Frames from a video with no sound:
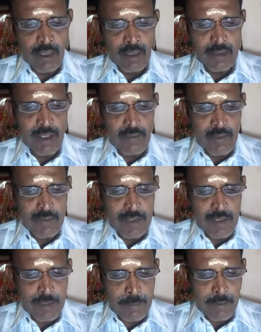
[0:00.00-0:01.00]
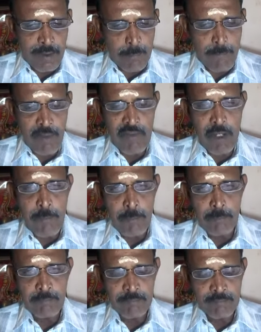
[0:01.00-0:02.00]
அதாவது வந்து பவளம்
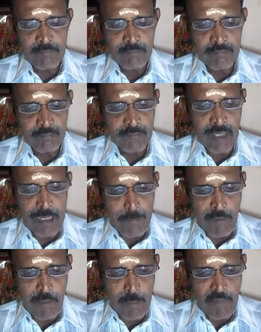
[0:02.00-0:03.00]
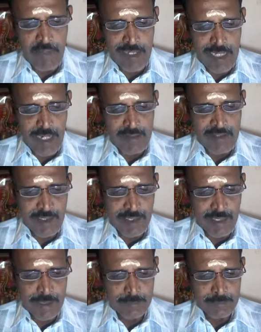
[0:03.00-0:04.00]
நல்ல பவளமாக வாங்கி
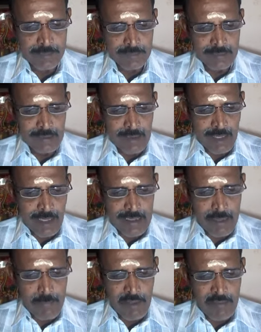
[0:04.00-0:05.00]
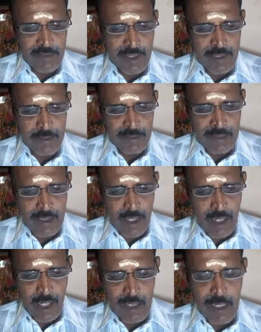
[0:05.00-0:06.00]
அணிஞ்சிக்குங்க அதே மாதிரி வந்து
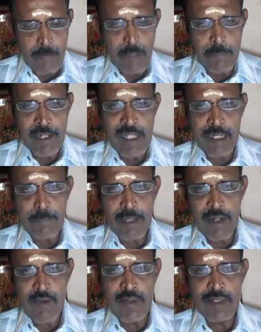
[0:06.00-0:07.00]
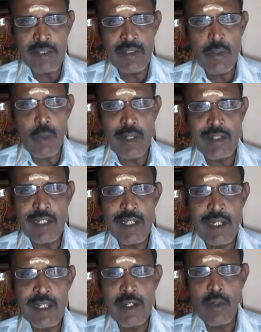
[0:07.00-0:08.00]
அன்னம் அப்படிங்கிற பறவை வந்து இந்த
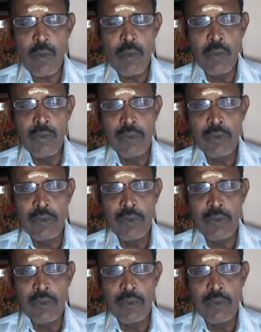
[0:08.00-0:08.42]
குளத்துலையெல்லாம் இருக்கும்